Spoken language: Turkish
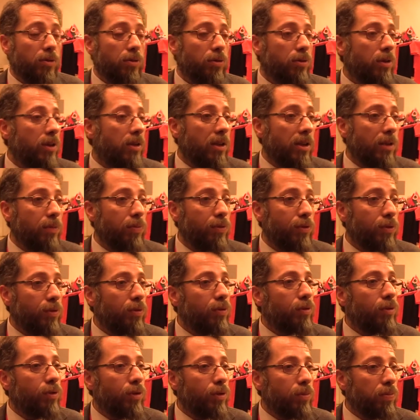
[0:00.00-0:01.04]
Türkiye'deki
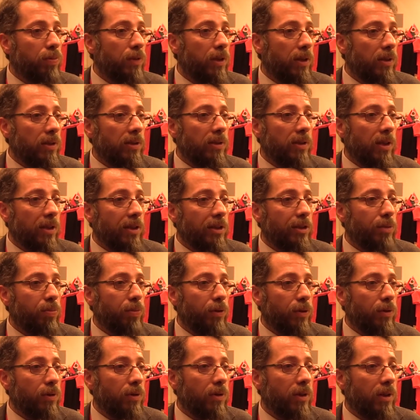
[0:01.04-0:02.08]
bütün kulüplerin seyirci
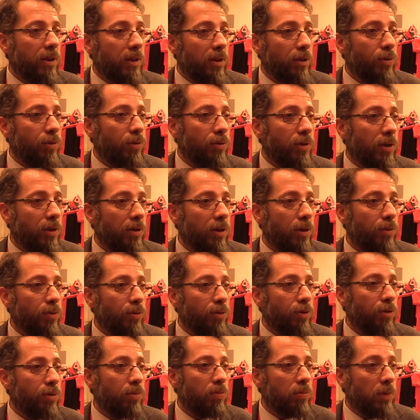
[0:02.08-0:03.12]
politikaları üzerinde
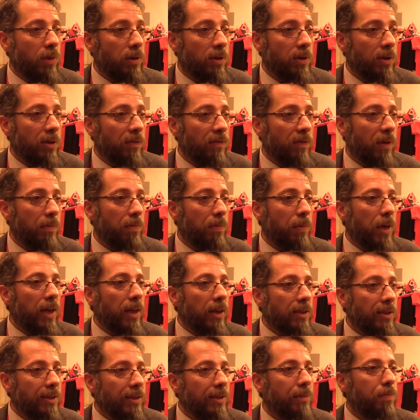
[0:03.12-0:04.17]
düşünmesi ve
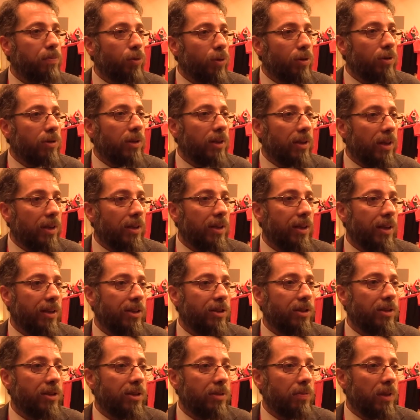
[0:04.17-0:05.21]
bazı projeler
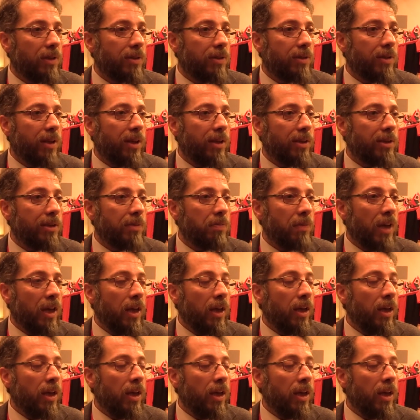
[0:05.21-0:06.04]
geliştirmesi lazım